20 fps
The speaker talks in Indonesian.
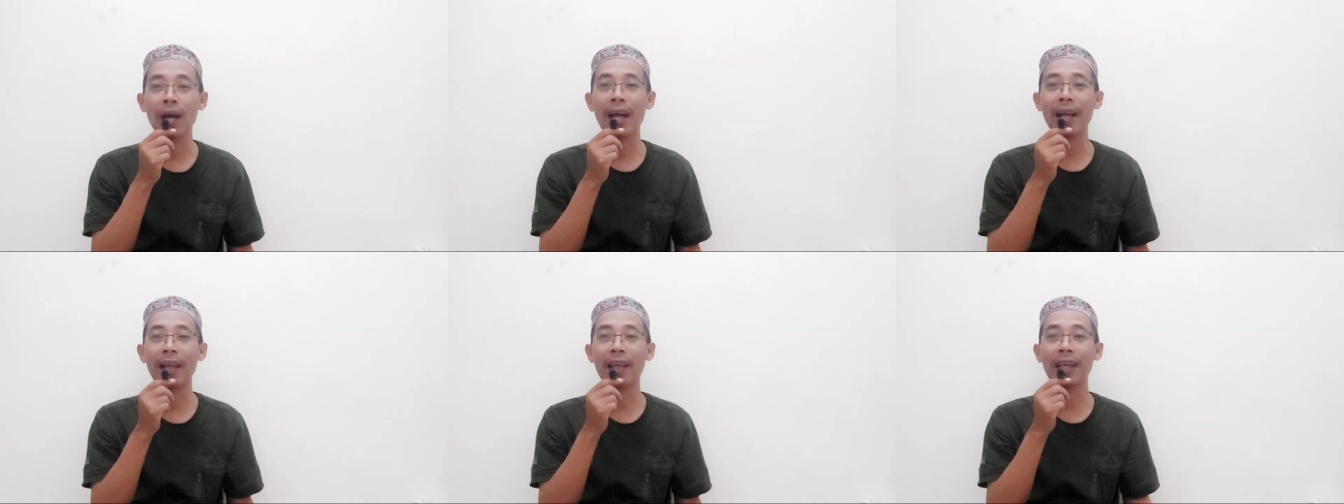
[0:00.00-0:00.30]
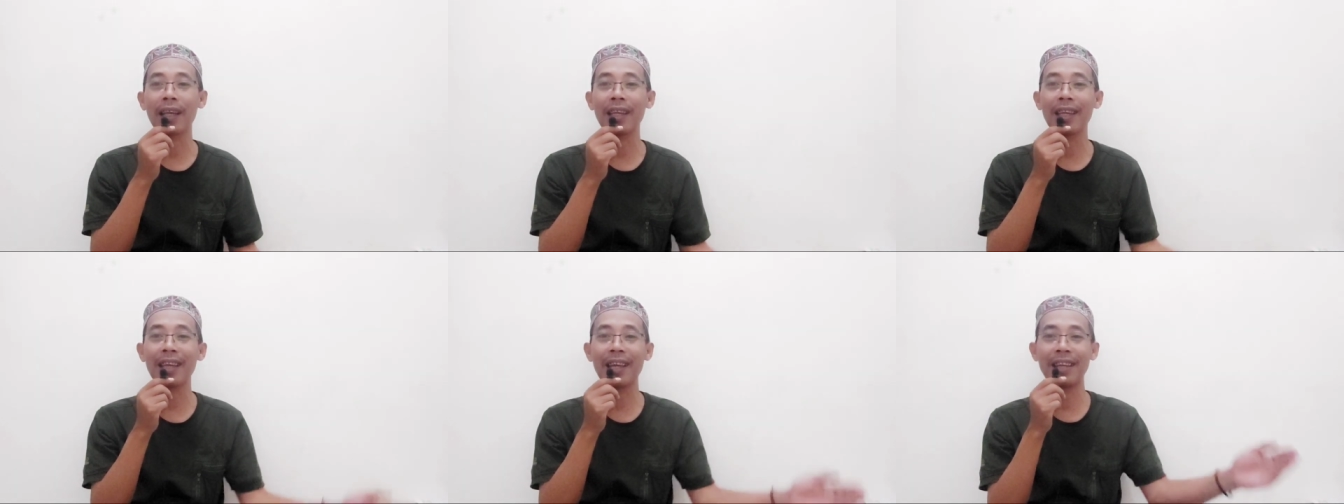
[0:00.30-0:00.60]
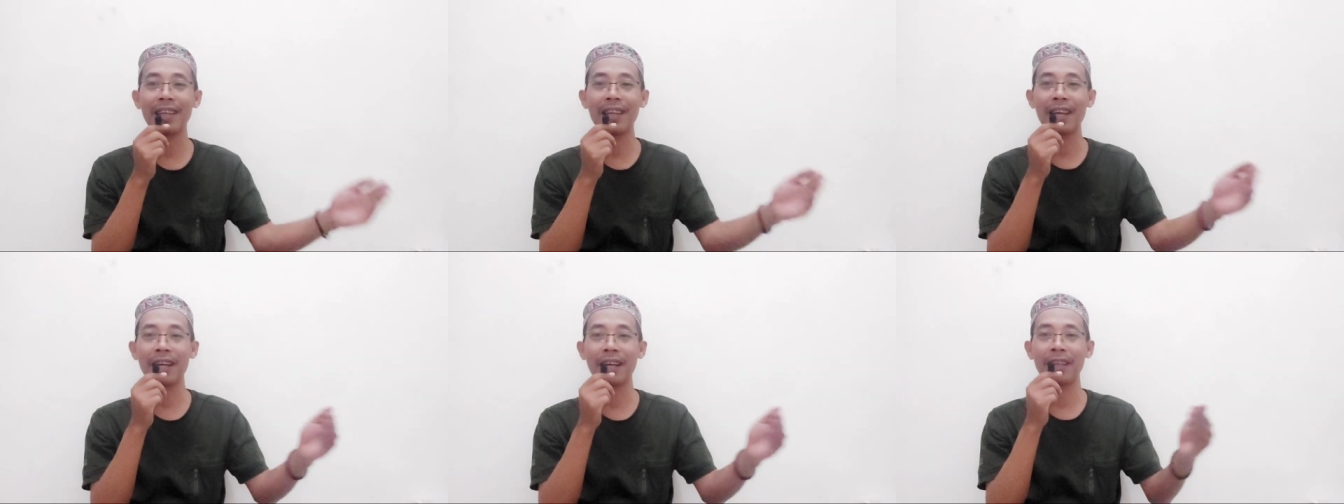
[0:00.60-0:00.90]
akhirnya
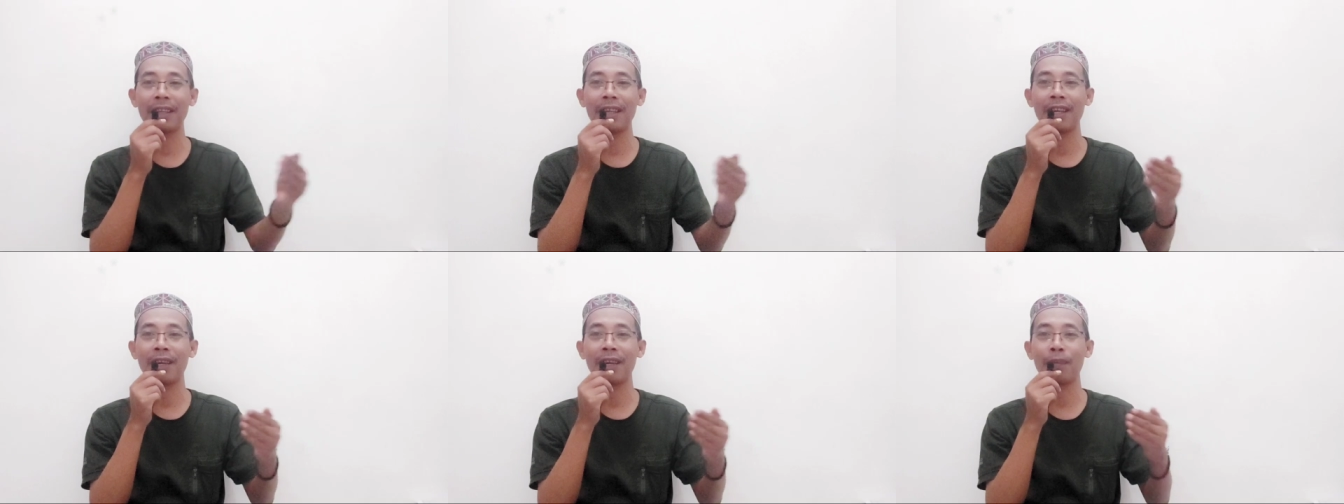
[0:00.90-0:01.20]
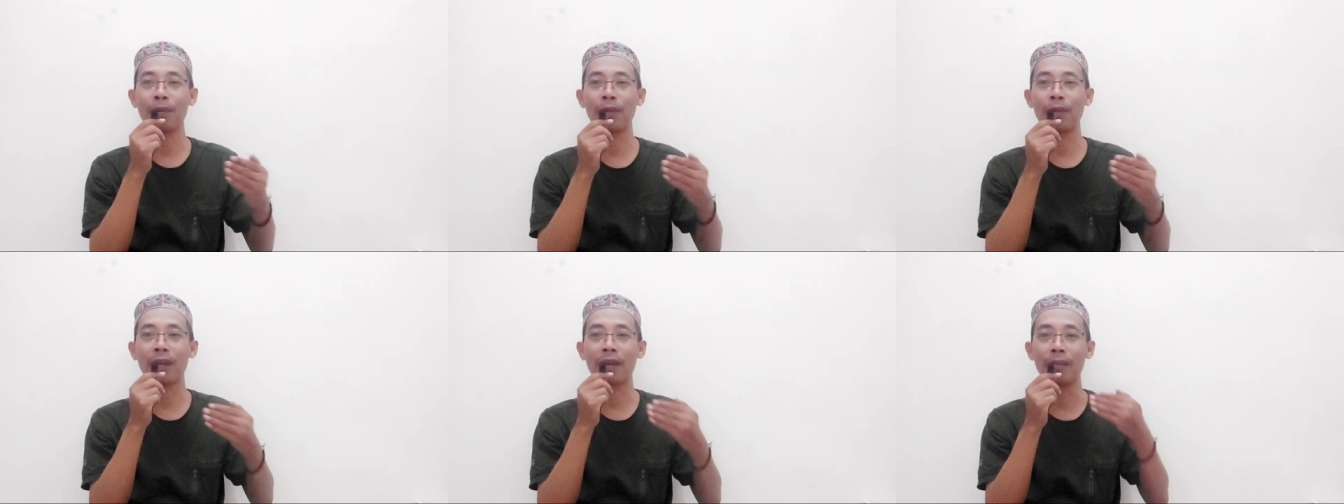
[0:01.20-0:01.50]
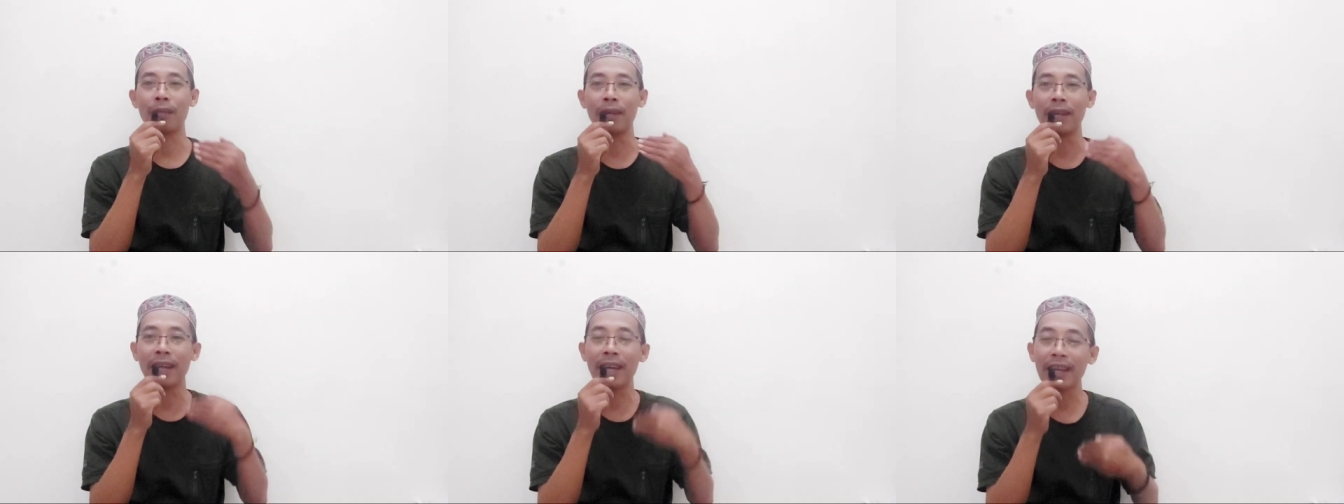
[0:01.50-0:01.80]
Endang Jaya Putra
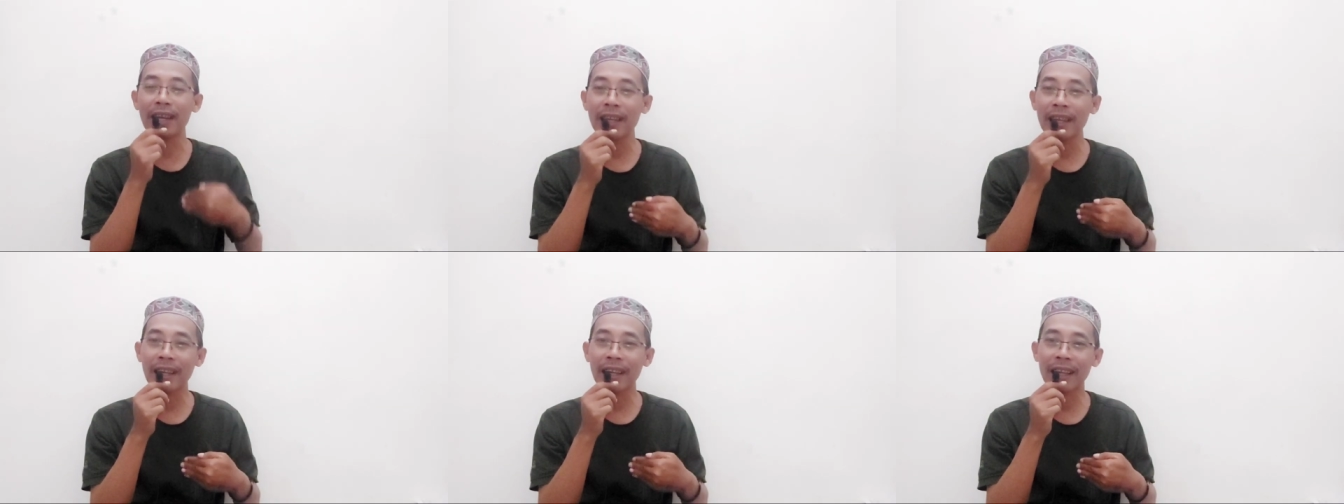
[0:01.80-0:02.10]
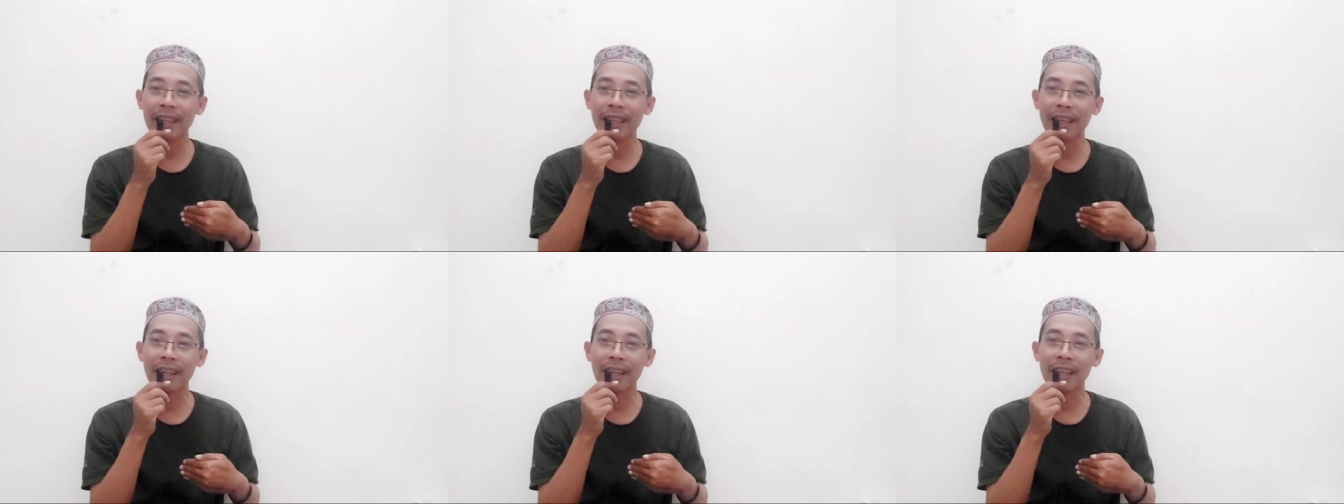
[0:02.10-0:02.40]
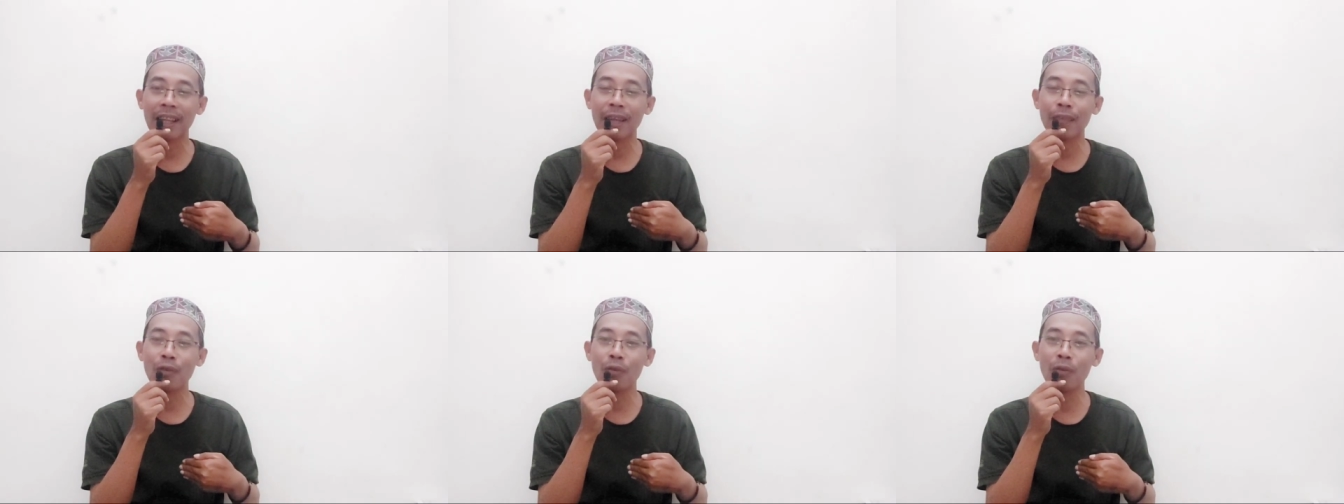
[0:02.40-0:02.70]
menarik
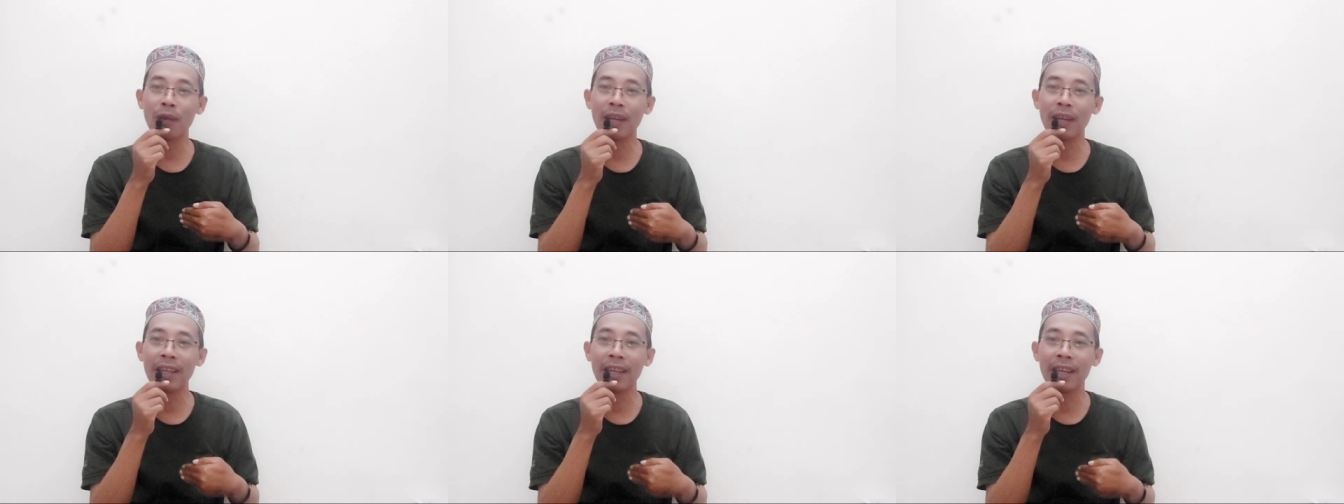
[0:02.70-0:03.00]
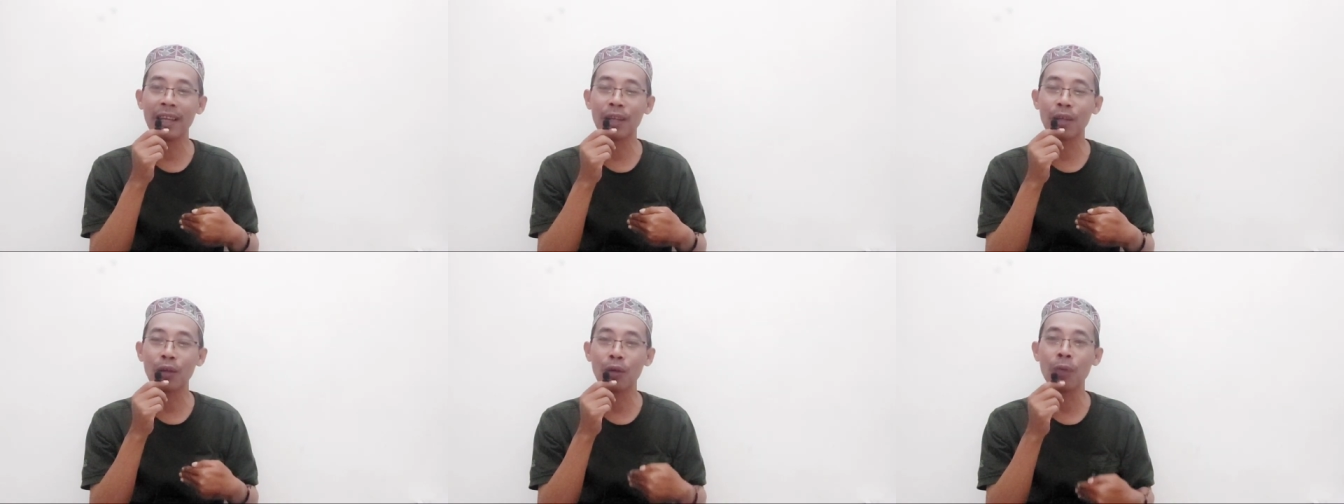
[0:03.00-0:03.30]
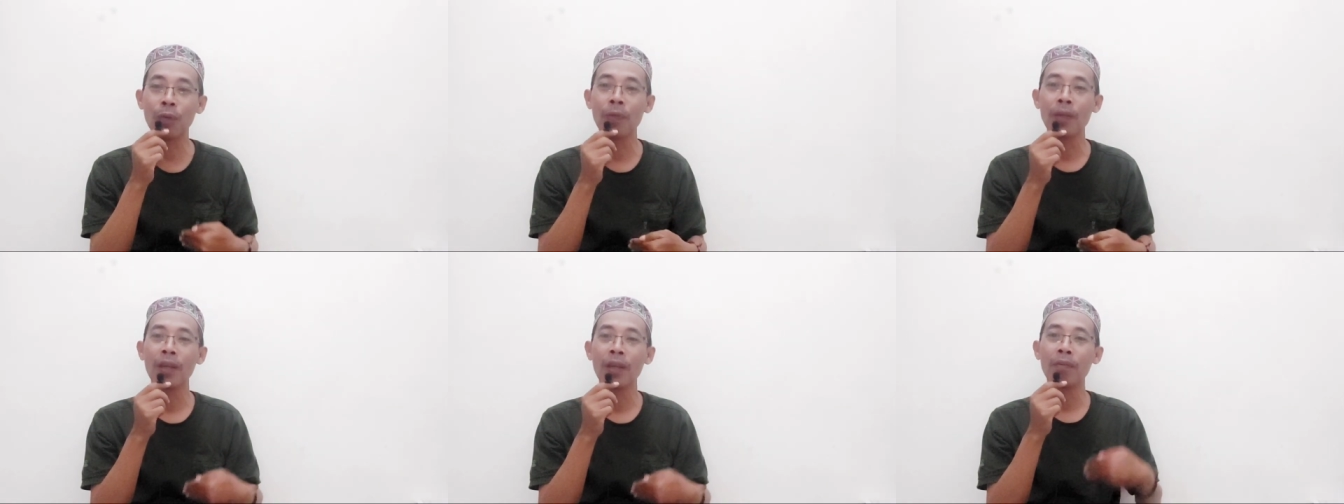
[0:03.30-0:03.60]
kata-kata mubahnya itu